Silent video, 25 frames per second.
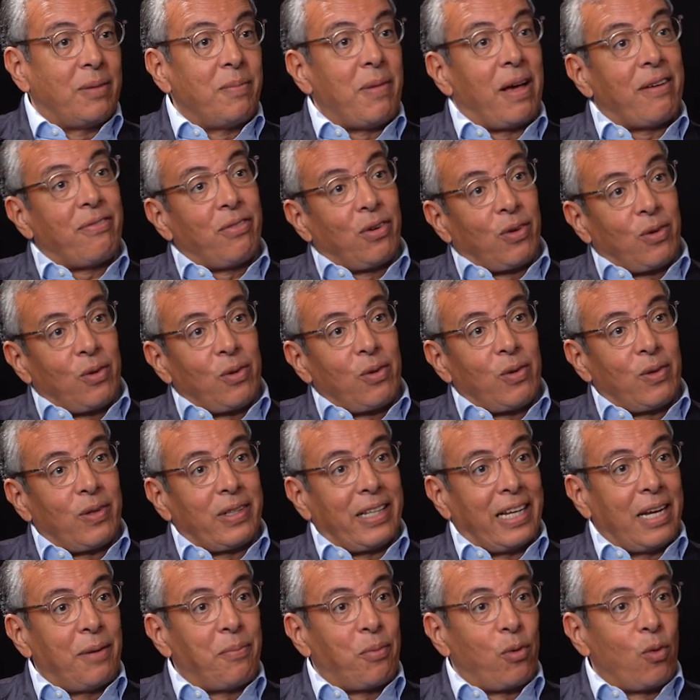Mais avant
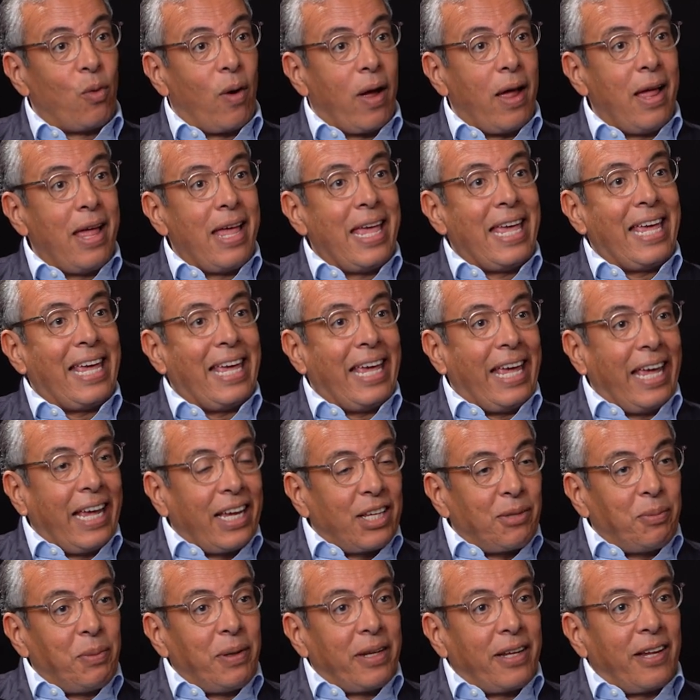d'aller plus loin,
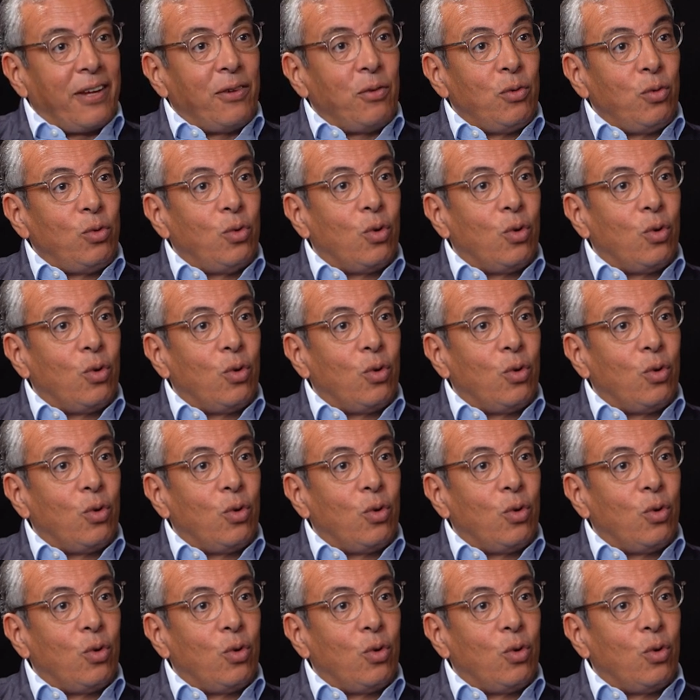expliquez-nous